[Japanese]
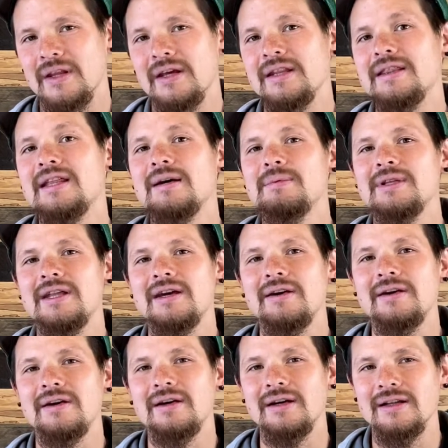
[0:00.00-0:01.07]

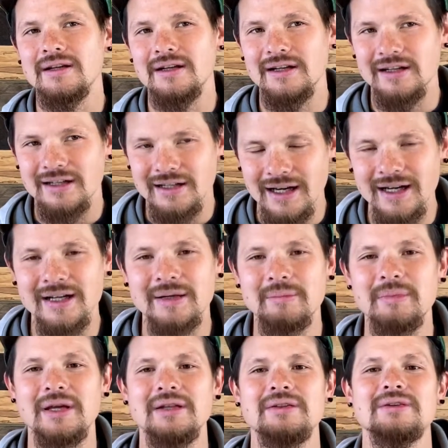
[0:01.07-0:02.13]
ダビデが
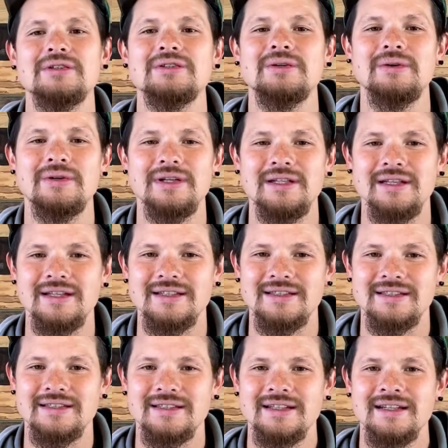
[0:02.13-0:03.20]
メインのストーリーで
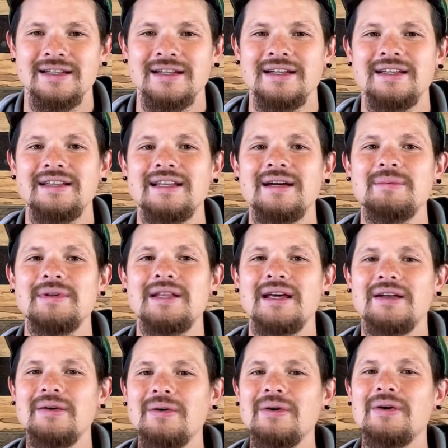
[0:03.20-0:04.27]
す。
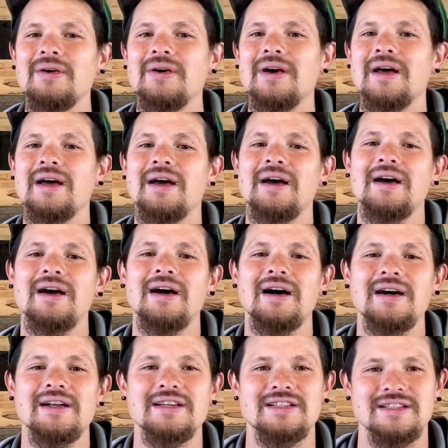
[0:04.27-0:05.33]
ダビデの、え
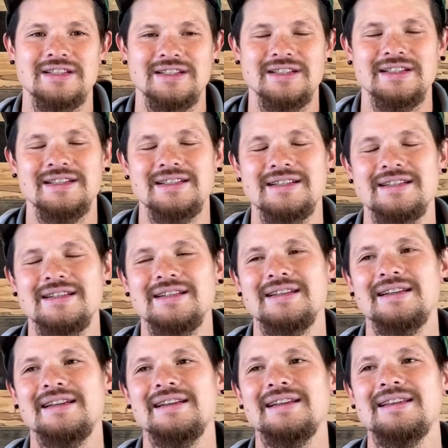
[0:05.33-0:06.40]
話
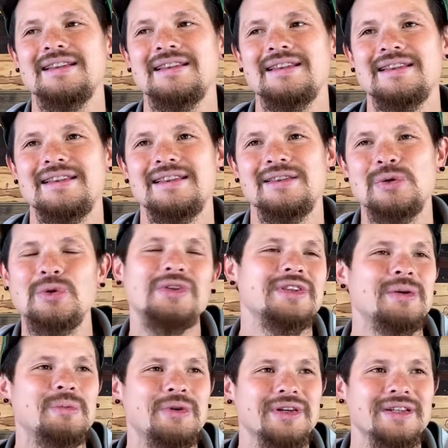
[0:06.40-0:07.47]
と言っ
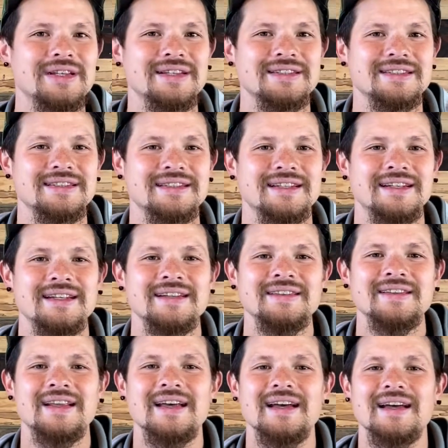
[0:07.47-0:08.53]
てもいいです。
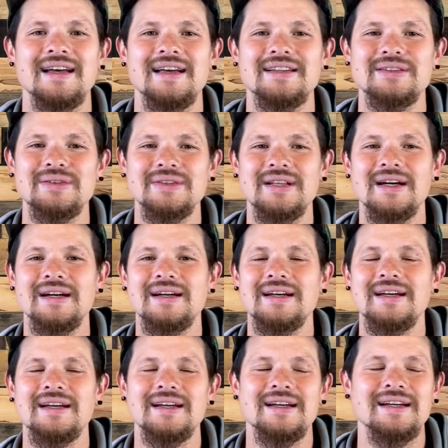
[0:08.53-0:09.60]
えそんな、
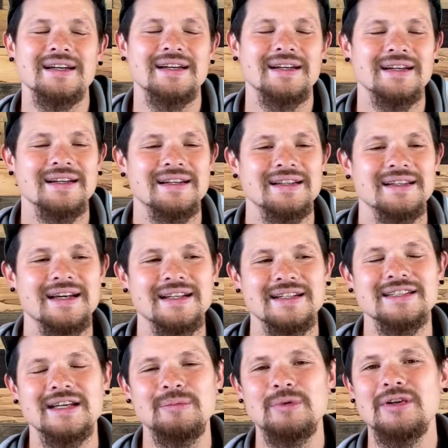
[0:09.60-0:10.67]
え第2
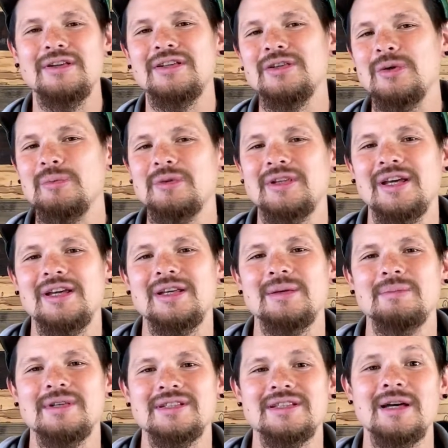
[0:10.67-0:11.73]
サムエル記を見てい
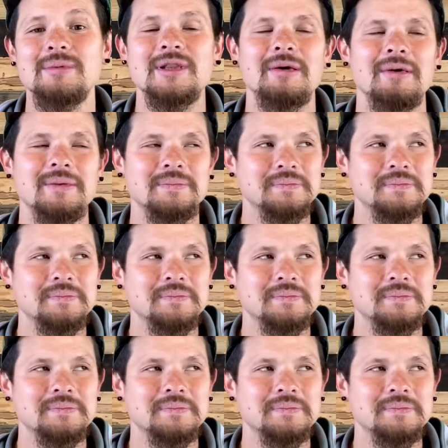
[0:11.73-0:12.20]
きます。ダビデは